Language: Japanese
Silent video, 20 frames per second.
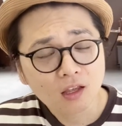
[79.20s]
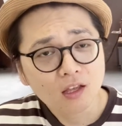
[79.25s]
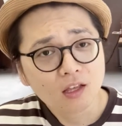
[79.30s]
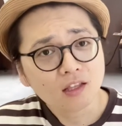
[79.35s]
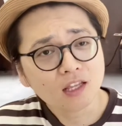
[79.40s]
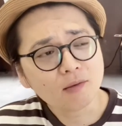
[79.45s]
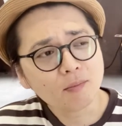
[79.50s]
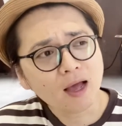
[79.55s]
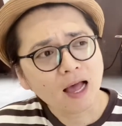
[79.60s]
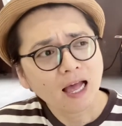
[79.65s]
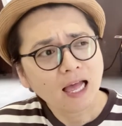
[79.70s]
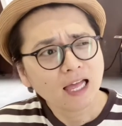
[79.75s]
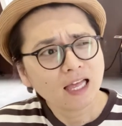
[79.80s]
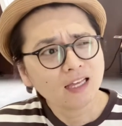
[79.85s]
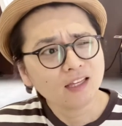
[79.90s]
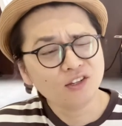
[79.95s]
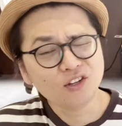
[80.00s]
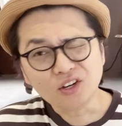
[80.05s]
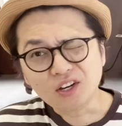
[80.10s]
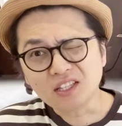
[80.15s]
でま
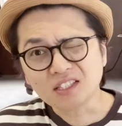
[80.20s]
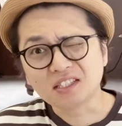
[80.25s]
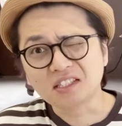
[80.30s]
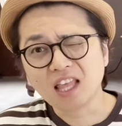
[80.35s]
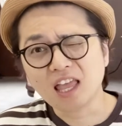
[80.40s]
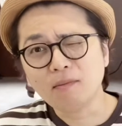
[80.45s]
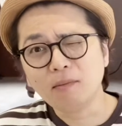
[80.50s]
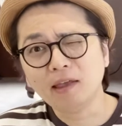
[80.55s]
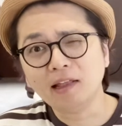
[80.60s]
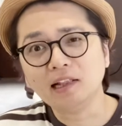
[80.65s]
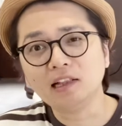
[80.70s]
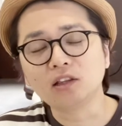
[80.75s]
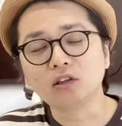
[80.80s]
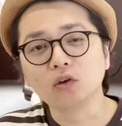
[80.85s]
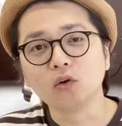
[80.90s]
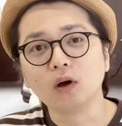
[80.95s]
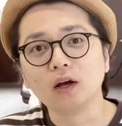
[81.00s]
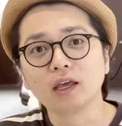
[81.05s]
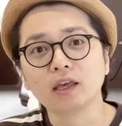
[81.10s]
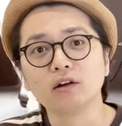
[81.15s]
あ唯一
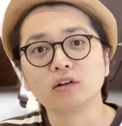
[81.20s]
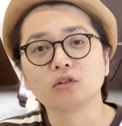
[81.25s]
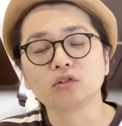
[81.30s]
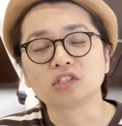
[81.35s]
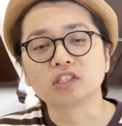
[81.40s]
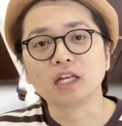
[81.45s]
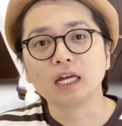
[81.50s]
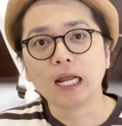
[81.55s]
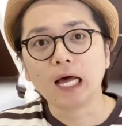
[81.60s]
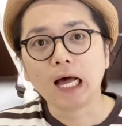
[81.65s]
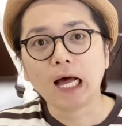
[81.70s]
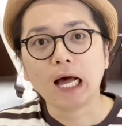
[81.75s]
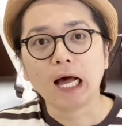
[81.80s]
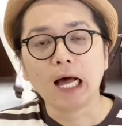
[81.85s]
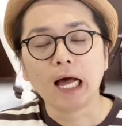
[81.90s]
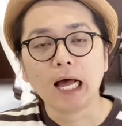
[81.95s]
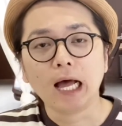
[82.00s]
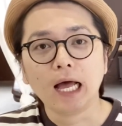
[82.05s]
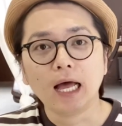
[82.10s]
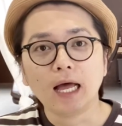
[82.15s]
デメリットを挙げるとした
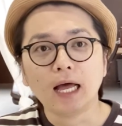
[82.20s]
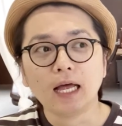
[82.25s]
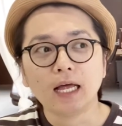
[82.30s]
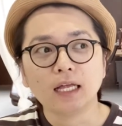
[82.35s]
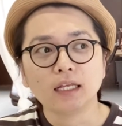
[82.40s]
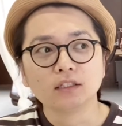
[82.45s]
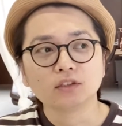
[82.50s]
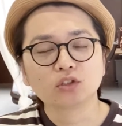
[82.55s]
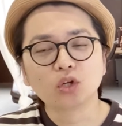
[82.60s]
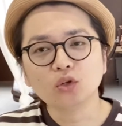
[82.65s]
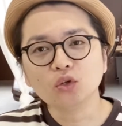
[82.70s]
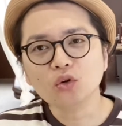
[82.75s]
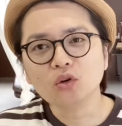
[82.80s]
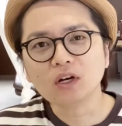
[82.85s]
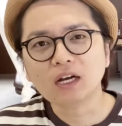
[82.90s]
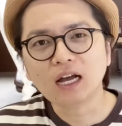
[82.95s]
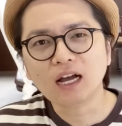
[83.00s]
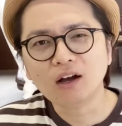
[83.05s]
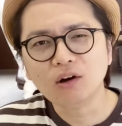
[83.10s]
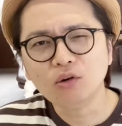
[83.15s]
らそ
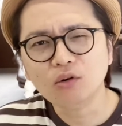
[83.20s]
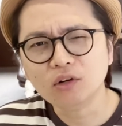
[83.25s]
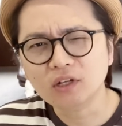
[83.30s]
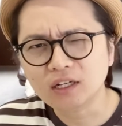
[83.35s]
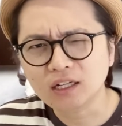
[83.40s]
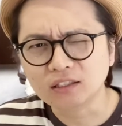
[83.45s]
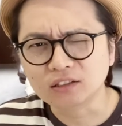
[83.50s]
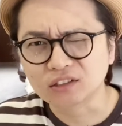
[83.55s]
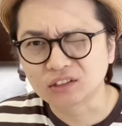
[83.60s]
の香りが